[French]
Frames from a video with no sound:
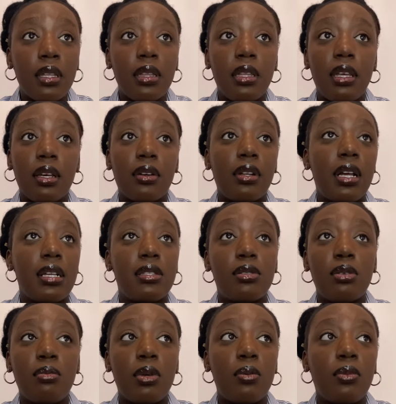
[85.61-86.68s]
Des relations
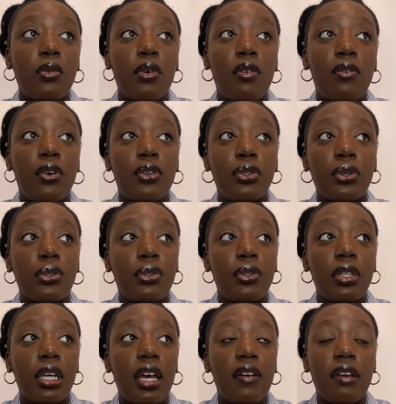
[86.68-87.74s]
même qu'on va
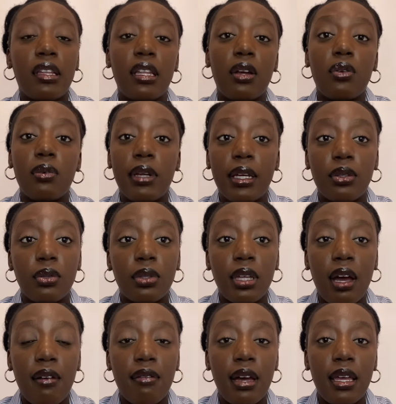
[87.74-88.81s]
entretenir avec des collègues de
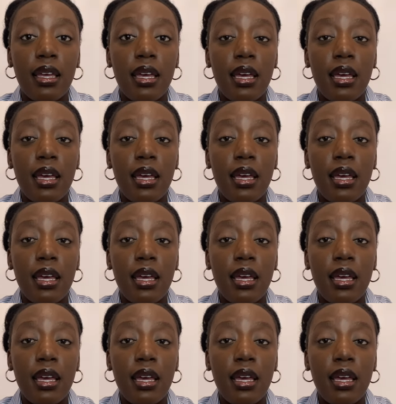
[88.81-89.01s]
travail.